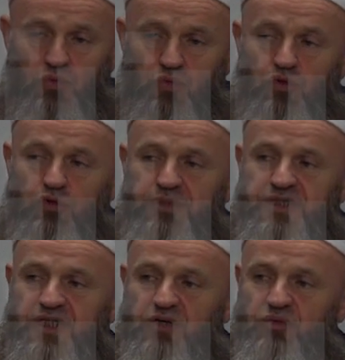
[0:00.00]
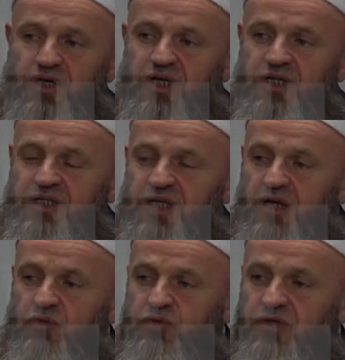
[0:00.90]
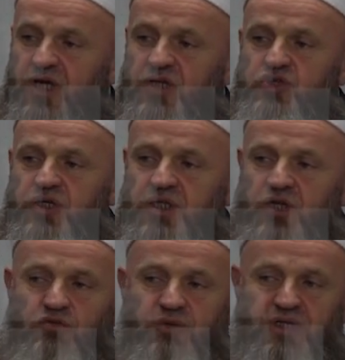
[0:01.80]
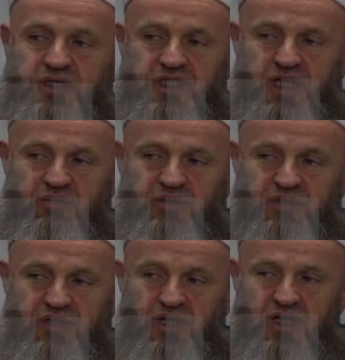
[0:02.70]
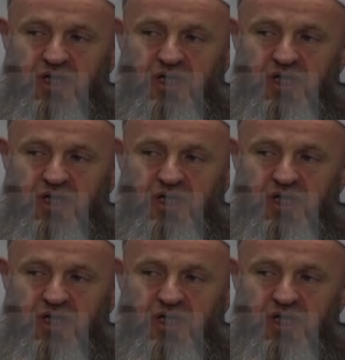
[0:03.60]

ulbise validahu tacen yevmel kıyameti